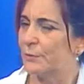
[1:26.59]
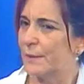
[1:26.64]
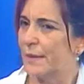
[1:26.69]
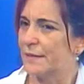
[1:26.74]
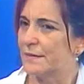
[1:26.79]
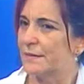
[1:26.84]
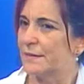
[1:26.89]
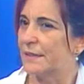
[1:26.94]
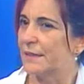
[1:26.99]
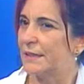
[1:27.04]

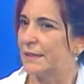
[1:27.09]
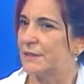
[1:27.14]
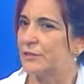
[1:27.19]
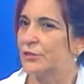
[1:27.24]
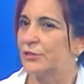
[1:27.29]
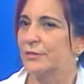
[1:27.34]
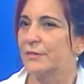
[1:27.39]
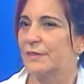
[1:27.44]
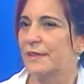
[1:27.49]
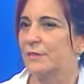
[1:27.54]
mais
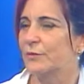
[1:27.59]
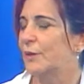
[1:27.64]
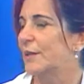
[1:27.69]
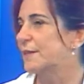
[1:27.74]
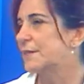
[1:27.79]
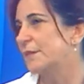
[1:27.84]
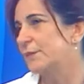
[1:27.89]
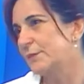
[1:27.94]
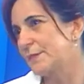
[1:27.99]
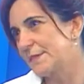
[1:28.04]
crítico da
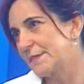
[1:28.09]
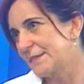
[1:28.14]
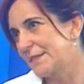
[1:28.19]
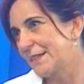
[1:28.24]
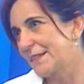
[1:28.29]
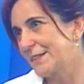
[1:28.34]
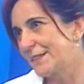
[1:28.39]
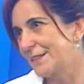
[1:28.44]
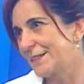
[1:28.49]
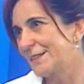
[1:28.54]
doação de
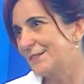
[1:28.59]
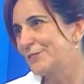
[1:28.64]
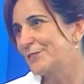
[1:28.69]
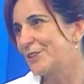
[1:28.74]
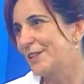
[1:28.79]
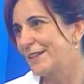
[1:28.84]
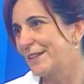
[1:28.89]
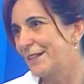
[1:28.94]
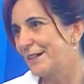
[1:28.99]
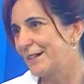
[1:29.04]
sangue, em
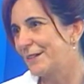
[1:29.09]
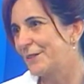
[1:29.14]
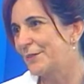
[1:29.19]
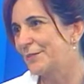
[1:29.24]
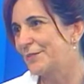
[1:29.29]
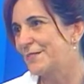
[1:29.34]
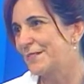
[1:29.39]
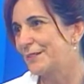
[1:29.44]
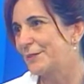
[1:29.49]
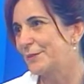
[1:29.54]

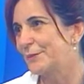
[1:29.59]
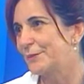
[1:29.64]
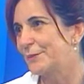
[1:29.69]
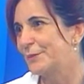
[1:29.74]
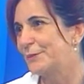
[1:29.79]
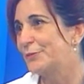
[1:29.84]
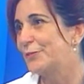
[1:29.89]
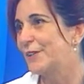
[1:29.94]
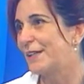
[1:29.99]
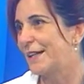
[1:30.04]
geral,
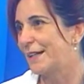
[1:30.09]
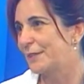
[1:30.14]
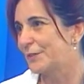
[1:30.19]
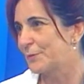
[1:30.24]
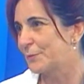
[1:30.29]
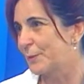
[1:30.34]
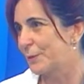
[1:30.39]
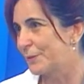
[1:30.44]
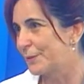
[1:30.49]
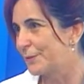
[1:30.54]
são
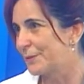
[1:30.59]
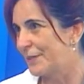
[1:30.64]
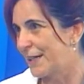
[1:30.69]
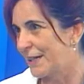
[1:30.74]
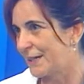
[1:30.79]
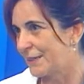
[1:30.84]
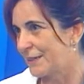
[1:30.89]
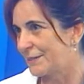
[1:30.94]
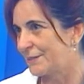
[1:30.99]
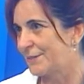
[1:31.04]
feriados
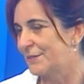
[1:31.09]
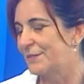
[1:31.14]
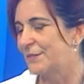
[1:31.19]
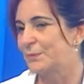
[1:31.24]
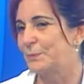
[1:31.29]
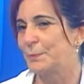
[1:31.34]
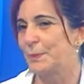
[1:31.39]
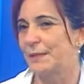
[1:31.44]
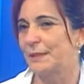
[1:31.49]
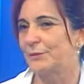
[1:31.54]
prolongados,
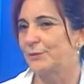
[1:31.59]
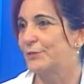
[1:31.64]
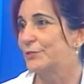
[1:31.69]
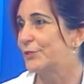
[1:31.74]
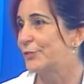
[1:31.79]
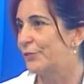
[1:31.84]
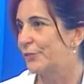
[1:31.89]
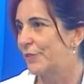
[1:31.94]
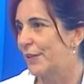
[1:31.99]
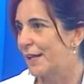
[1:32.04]
período
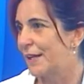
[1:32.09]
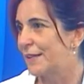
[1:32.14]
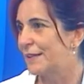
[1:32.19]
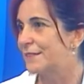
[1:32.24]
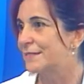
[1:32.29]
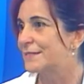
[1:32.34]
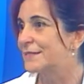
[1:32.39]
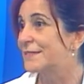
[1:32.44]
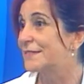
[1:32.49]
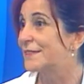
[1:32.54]
de
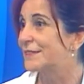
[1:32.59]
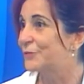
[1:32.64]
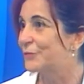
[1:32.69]
férias e